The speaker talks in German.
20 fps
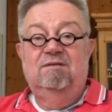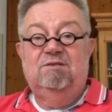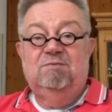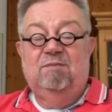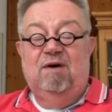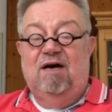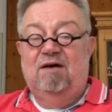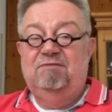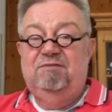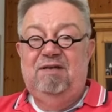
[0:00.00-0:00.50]
Das
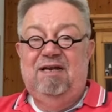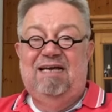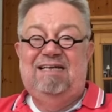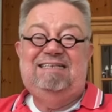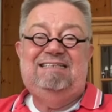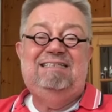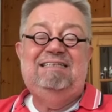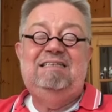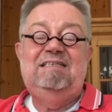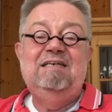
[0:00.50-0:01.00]
mag
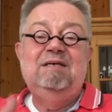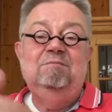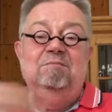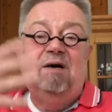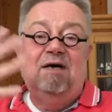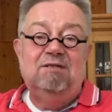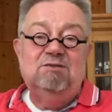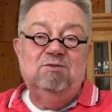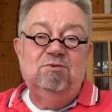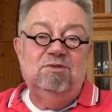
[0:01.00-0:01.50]
vielleicht nicht
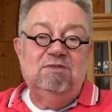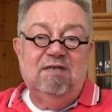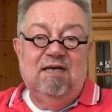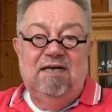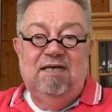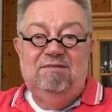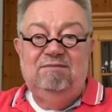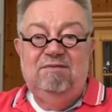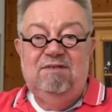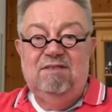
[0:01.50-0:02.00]
immer so
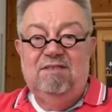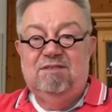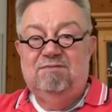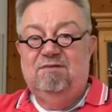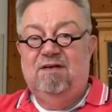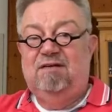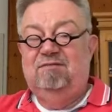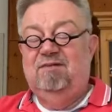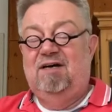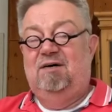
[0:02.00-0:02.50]
sein, wie das
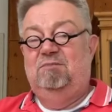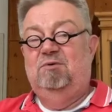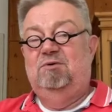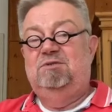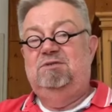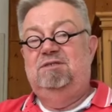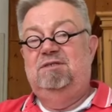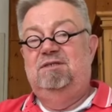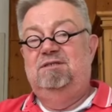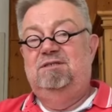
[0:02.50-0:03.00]
bei
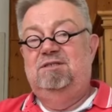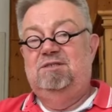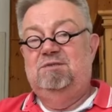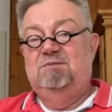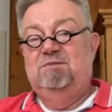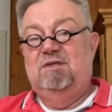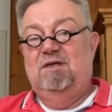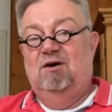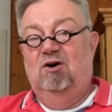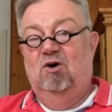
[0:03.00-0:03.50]
hier in
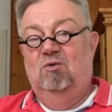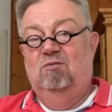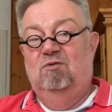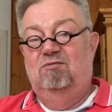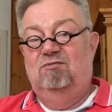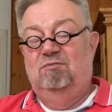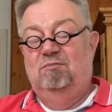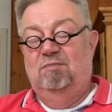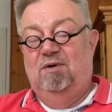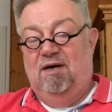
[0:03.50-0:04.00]
diesem Traum
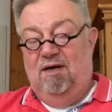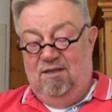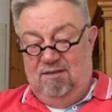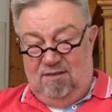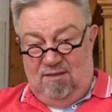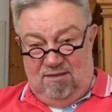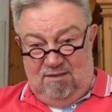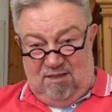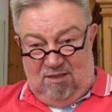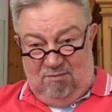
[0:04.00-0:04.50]

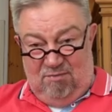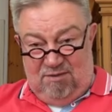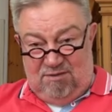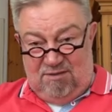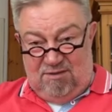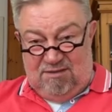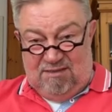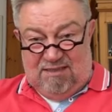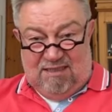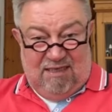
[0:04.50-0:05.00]
offenbart hat, aber
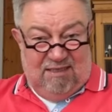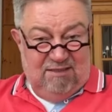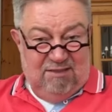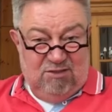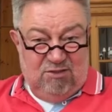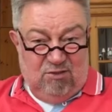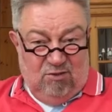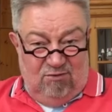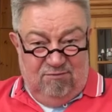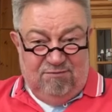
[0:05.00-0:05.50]
es ist
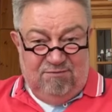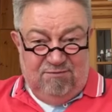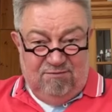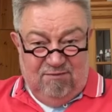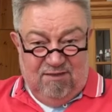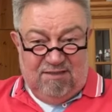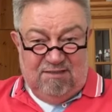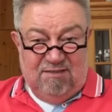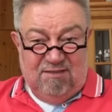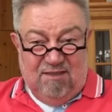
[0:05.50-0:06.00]
ganz oft
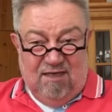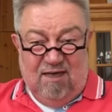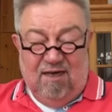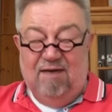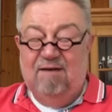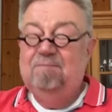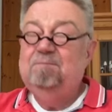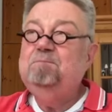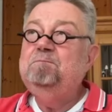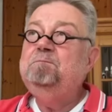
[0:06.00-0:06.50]
was
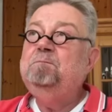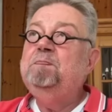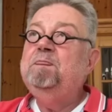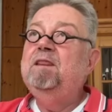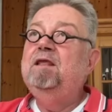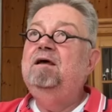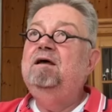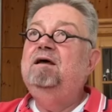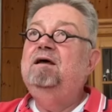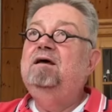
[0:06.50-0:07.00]
daran.
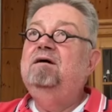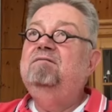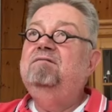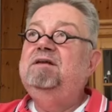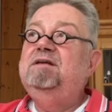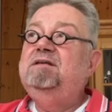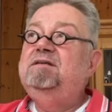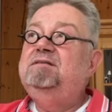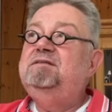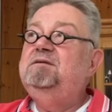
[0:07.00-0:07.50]

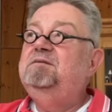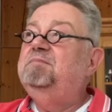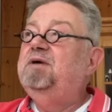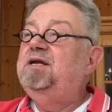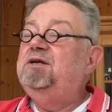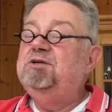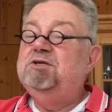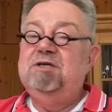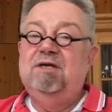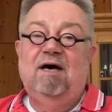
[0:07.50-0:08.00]
Wenn ich die
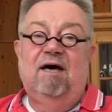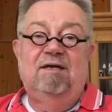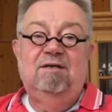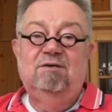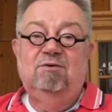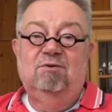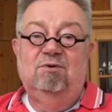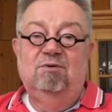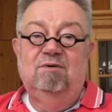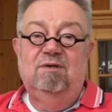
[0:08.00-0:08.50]
Menschen
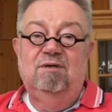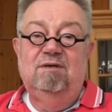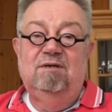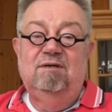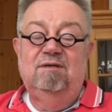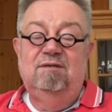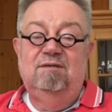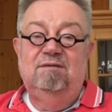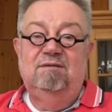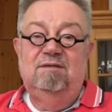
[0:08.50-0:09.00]

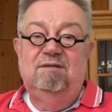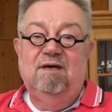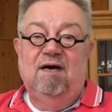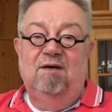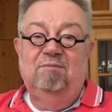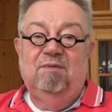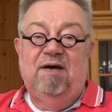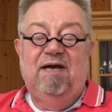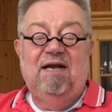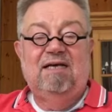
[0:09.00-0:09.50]
angucke, die
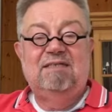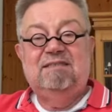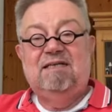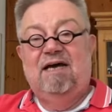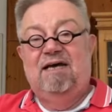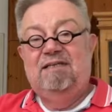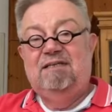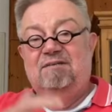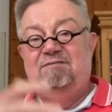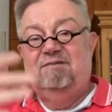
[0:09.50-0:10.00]
an meiner
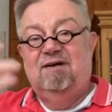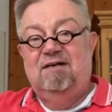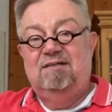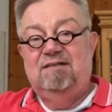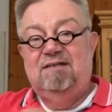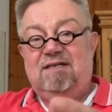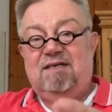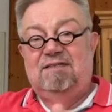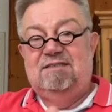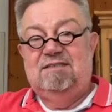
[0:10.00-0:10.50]
Seite
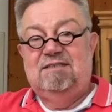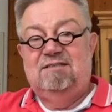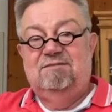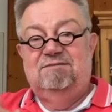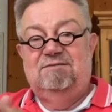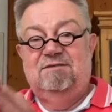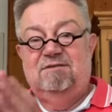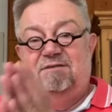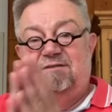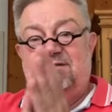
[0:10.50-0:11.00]
waren die
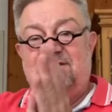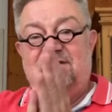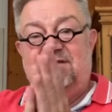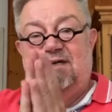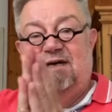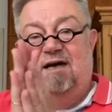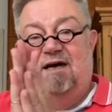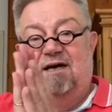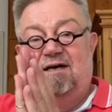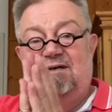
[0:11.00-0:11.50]
letzten 40
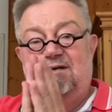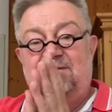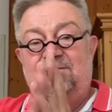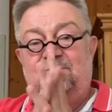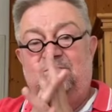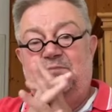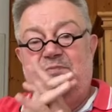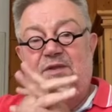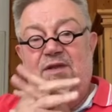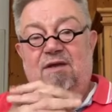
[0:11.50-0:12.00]

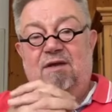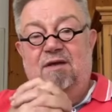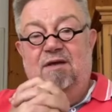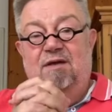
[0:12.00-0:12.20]
Jahre,